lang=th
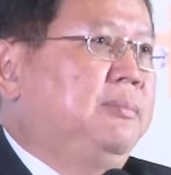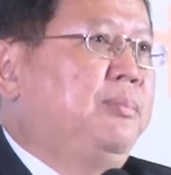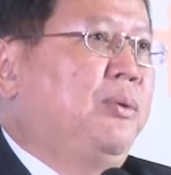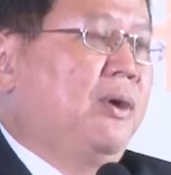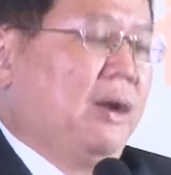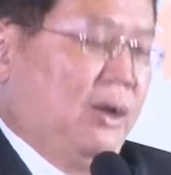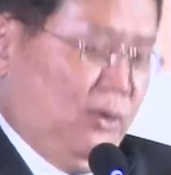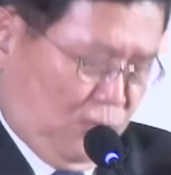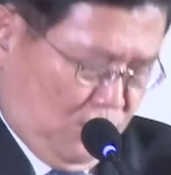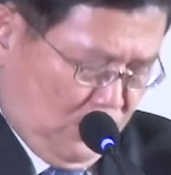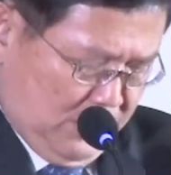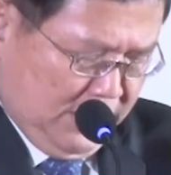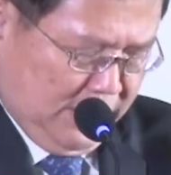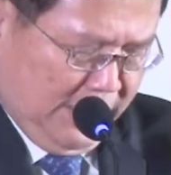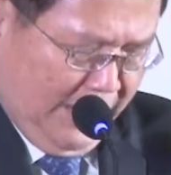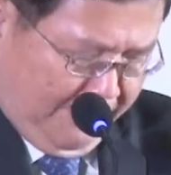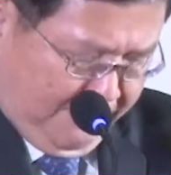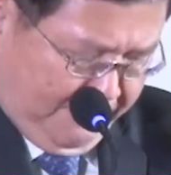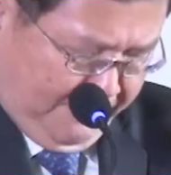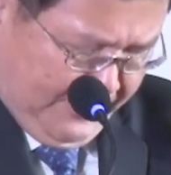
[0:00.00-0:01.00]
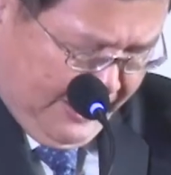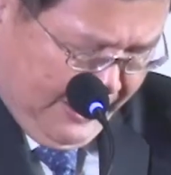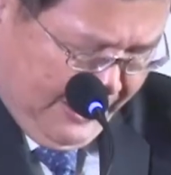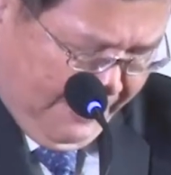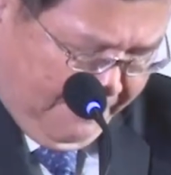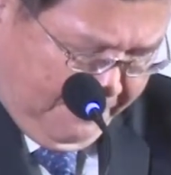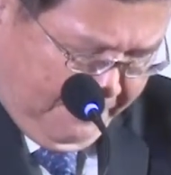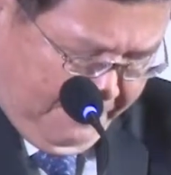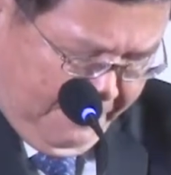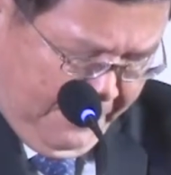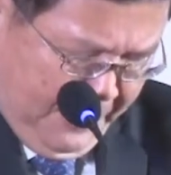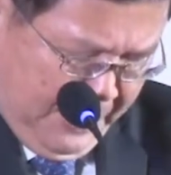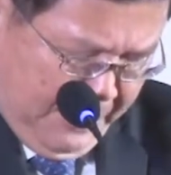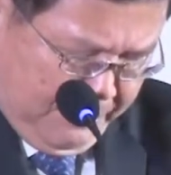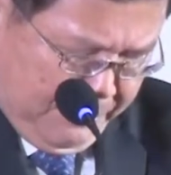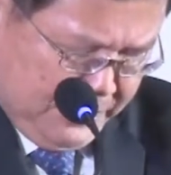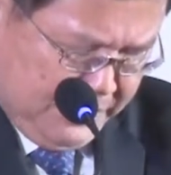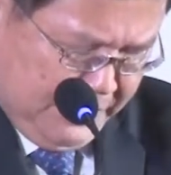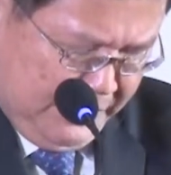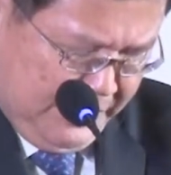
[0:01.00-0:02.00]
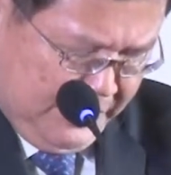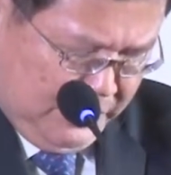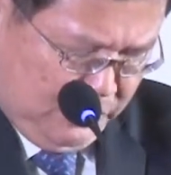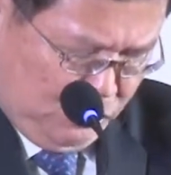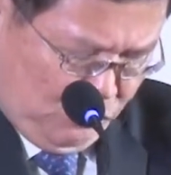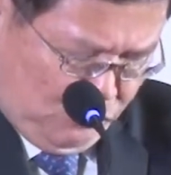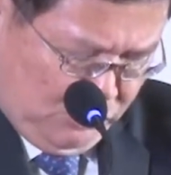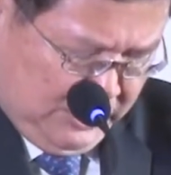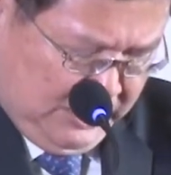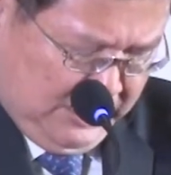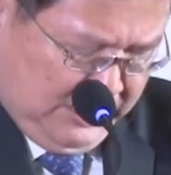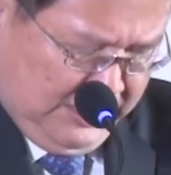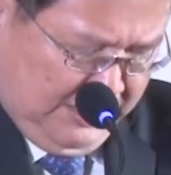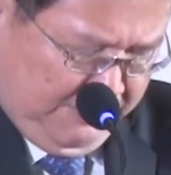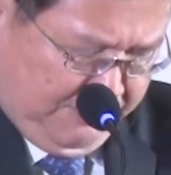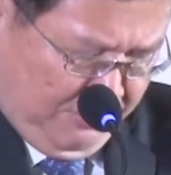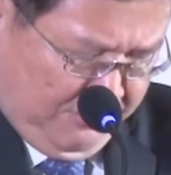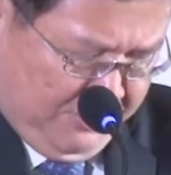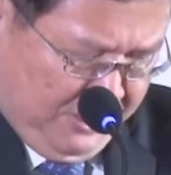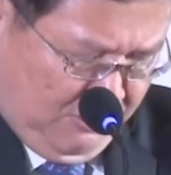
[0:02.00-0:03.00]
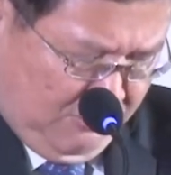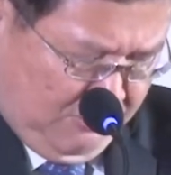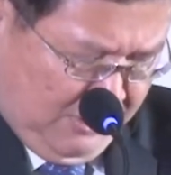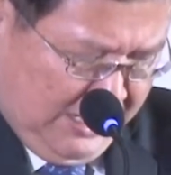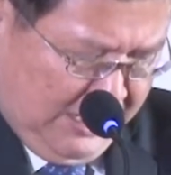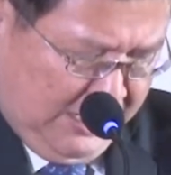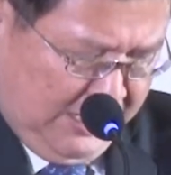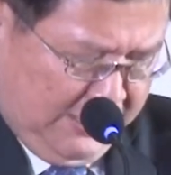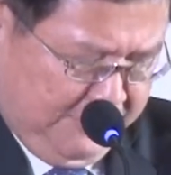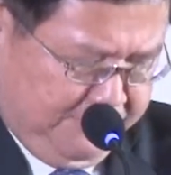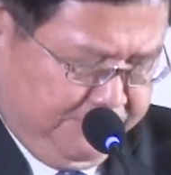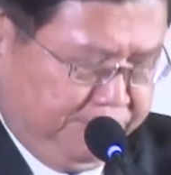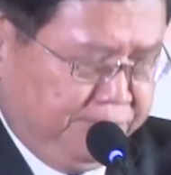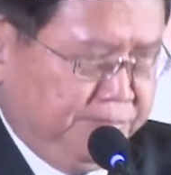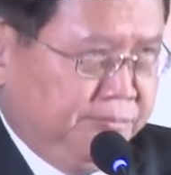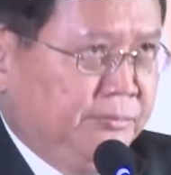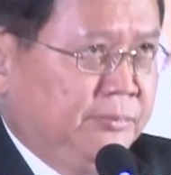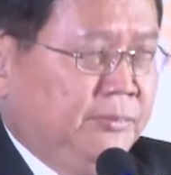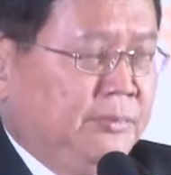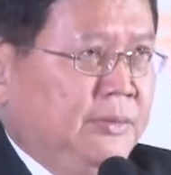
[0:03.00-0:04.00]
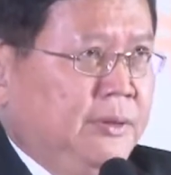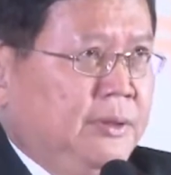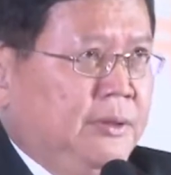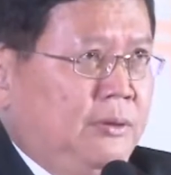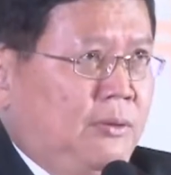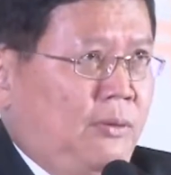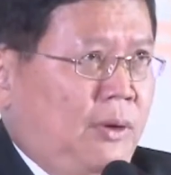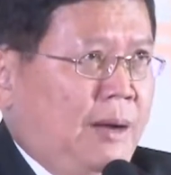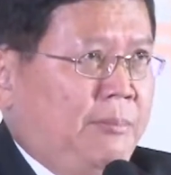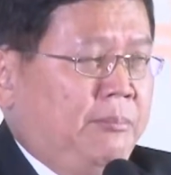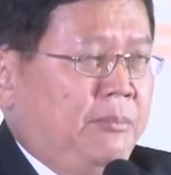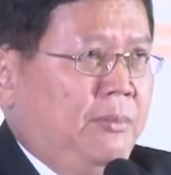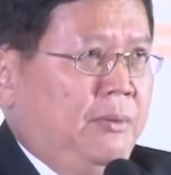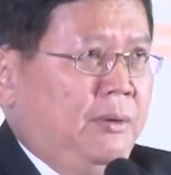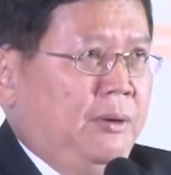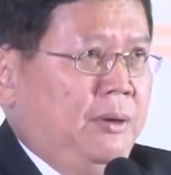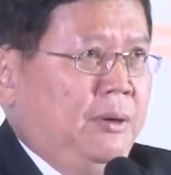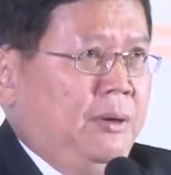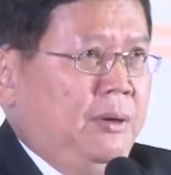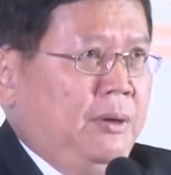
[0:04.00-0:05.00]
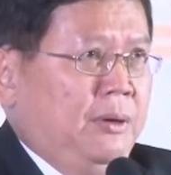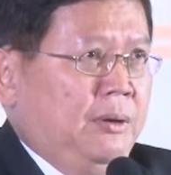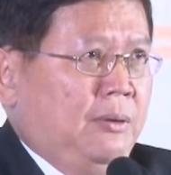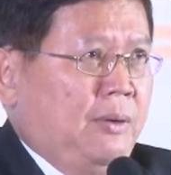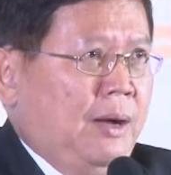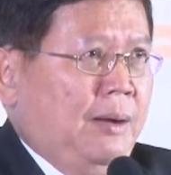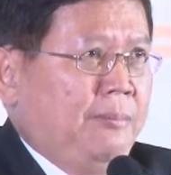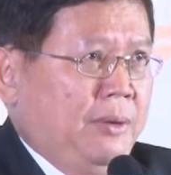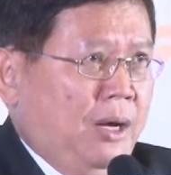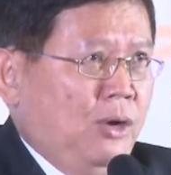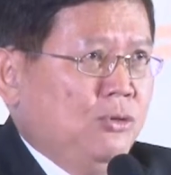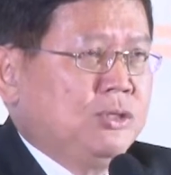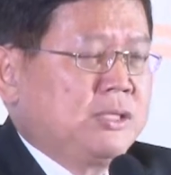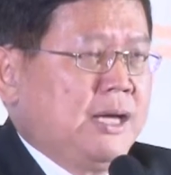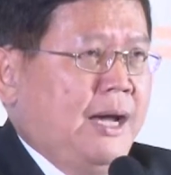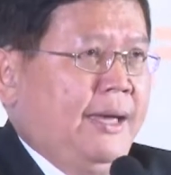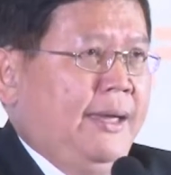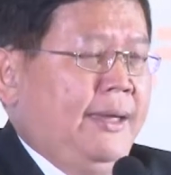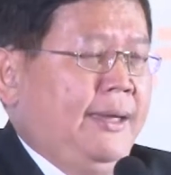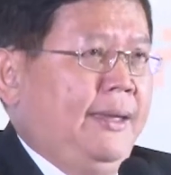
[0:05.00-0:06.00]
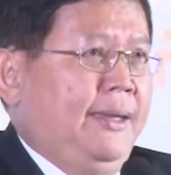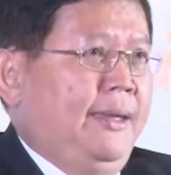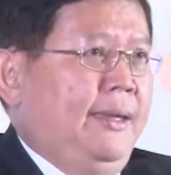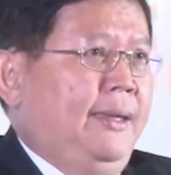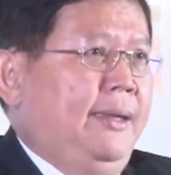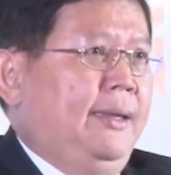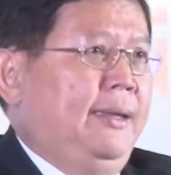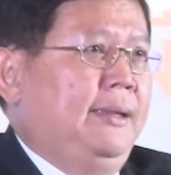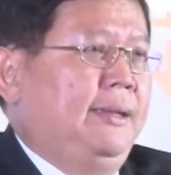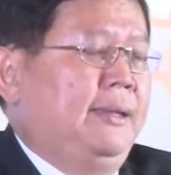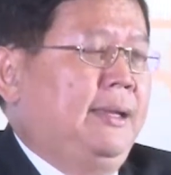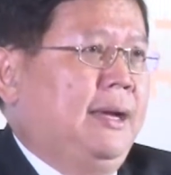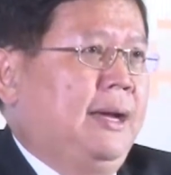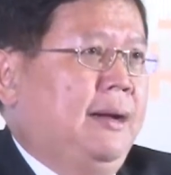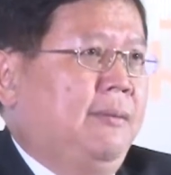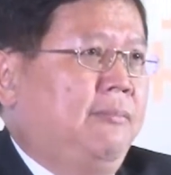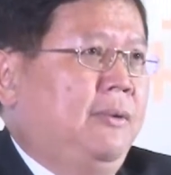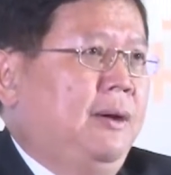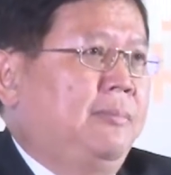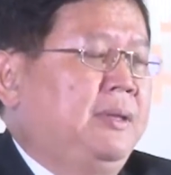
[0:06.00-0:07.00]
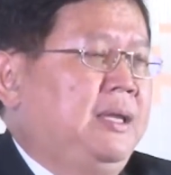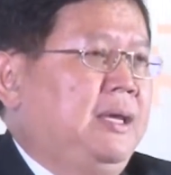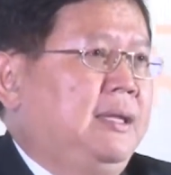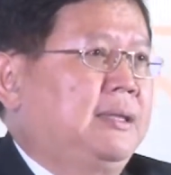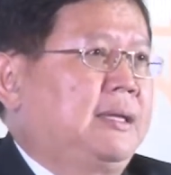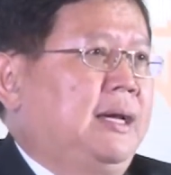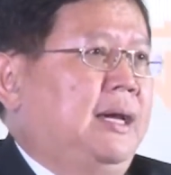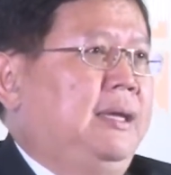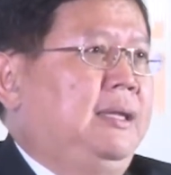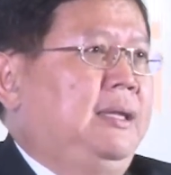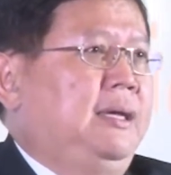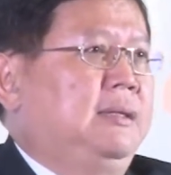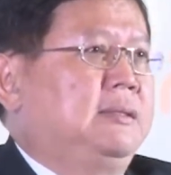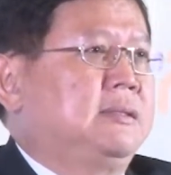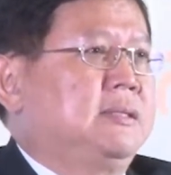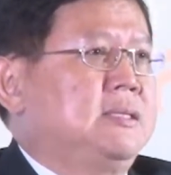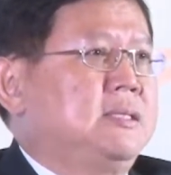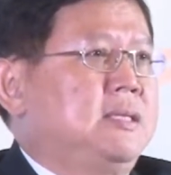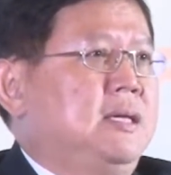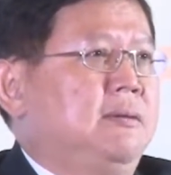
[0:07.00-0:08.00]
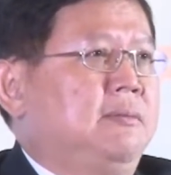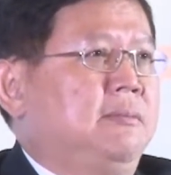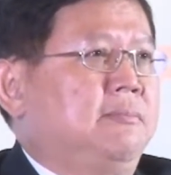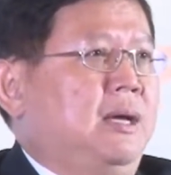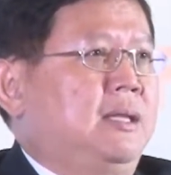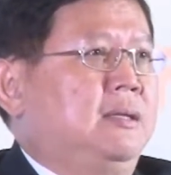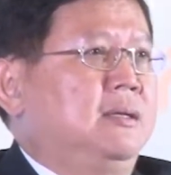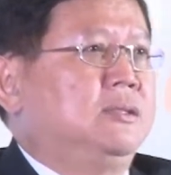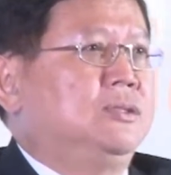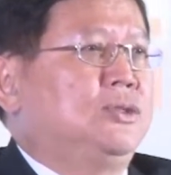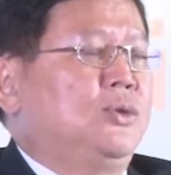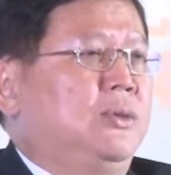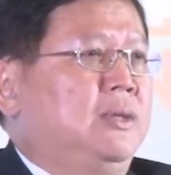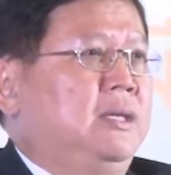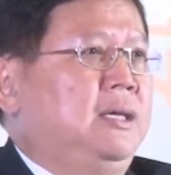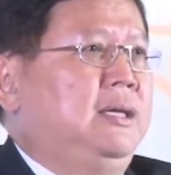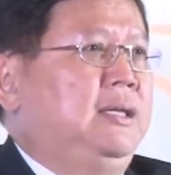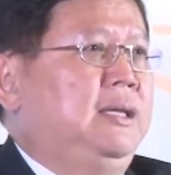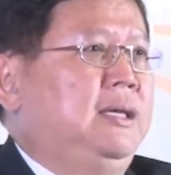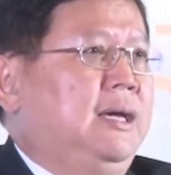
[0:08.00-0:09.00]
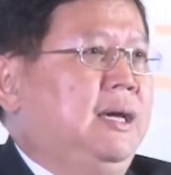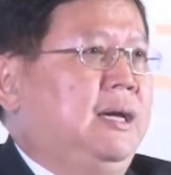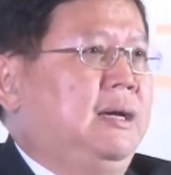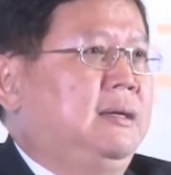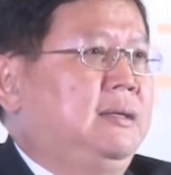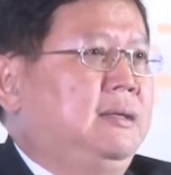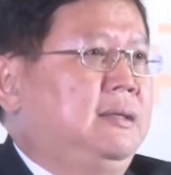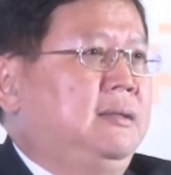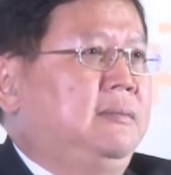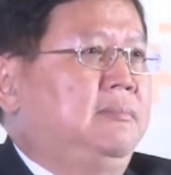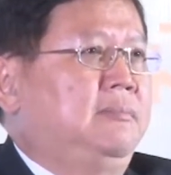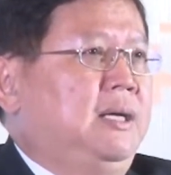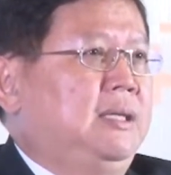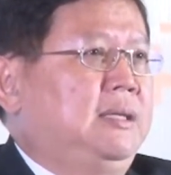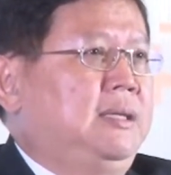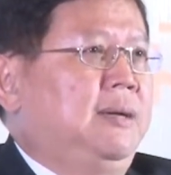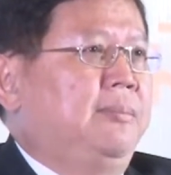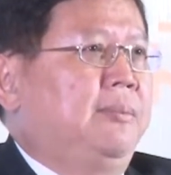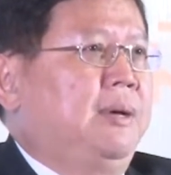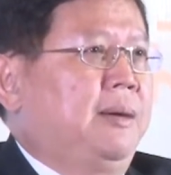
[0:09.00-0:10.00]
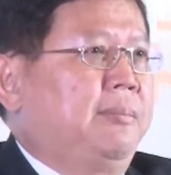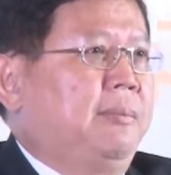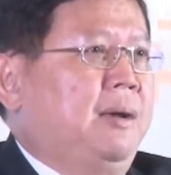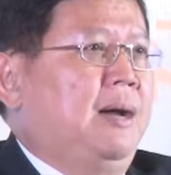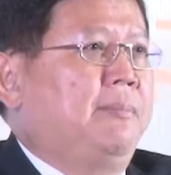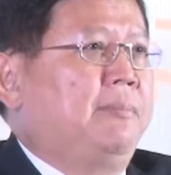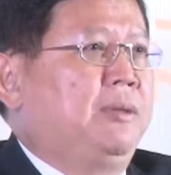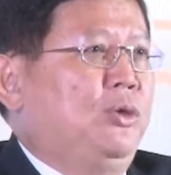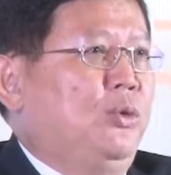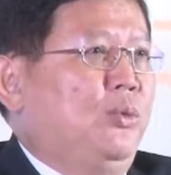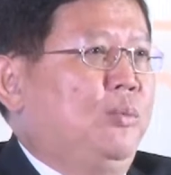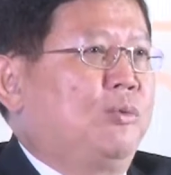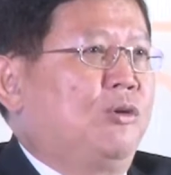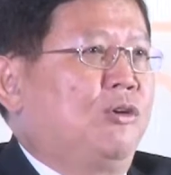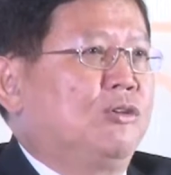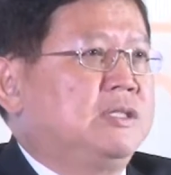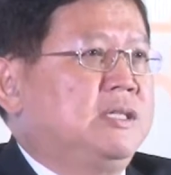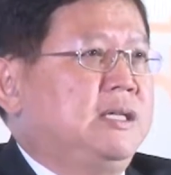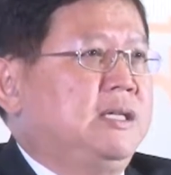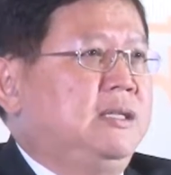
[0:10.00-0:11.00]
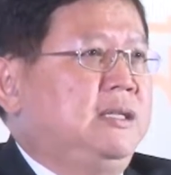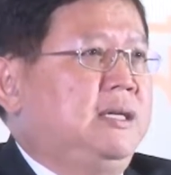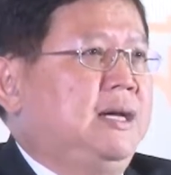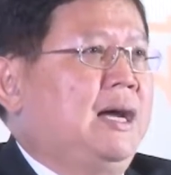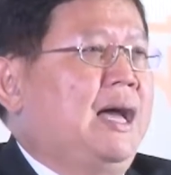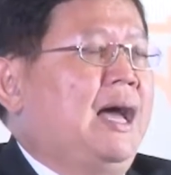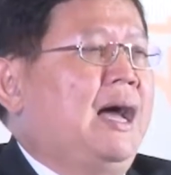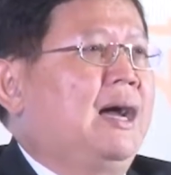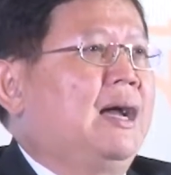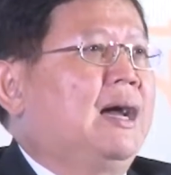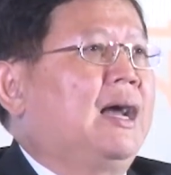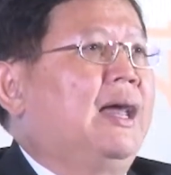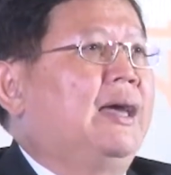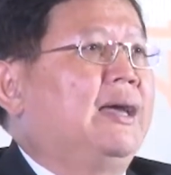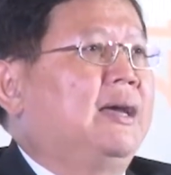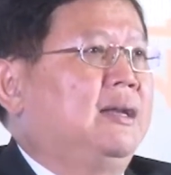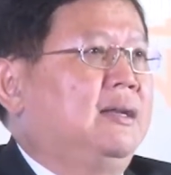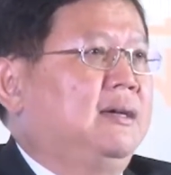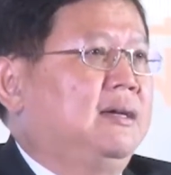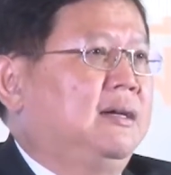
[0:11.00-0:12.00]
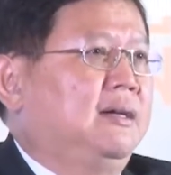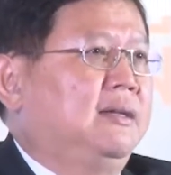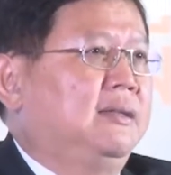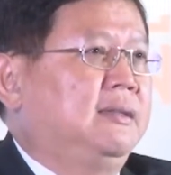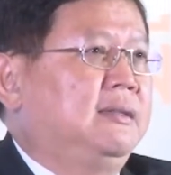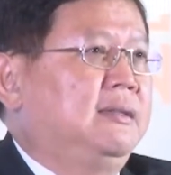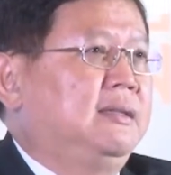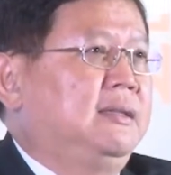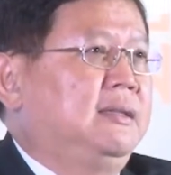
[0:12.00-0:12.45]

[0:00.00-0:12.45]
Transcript: ที่พวกเราควรจะทำนะครับ เพราะฉะนั้นตรงนี้เนี่ยผมคิดว่า ความความเข้าใจนะครับ ว่าประเทศไทยเนี่ยจริงๆมาถึงจุดนี้เนี่ยเมื่อเทียบกับการยุคของจีนเนี่ยห่างไกลกันเหลือเกิน